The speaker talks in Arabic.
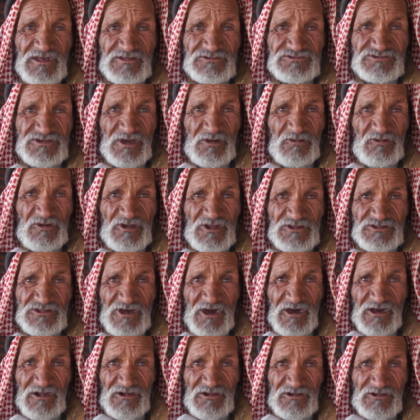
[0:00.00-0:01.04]
تسوي لي
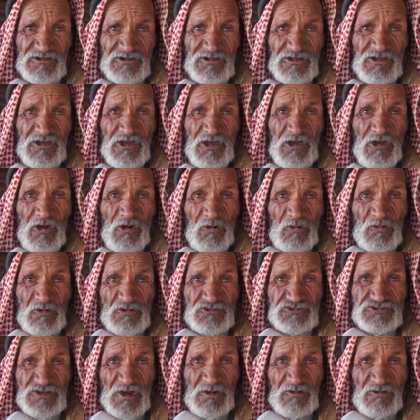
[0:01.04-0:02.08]
دار
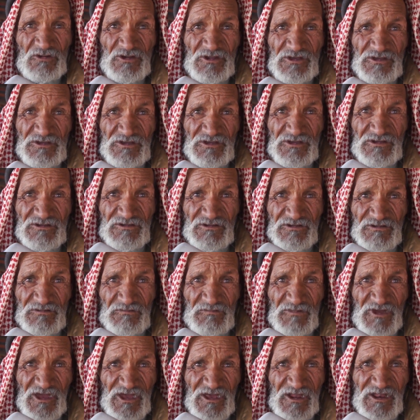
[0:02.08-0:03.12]
وتسوي لي
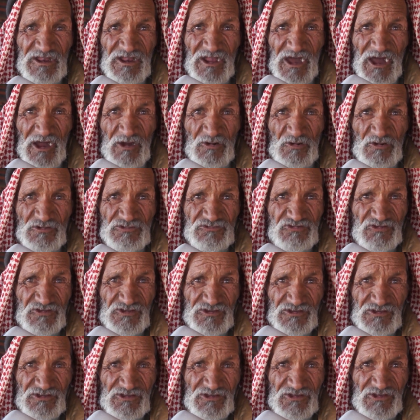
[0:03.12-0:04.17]
محل أقعد
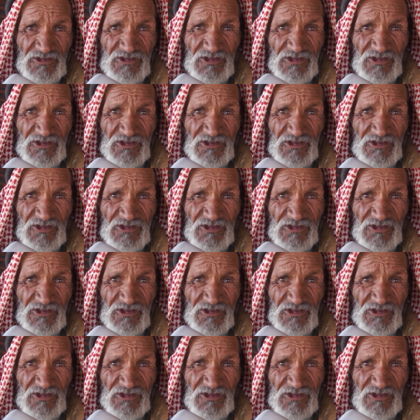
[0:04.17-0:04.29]
فيه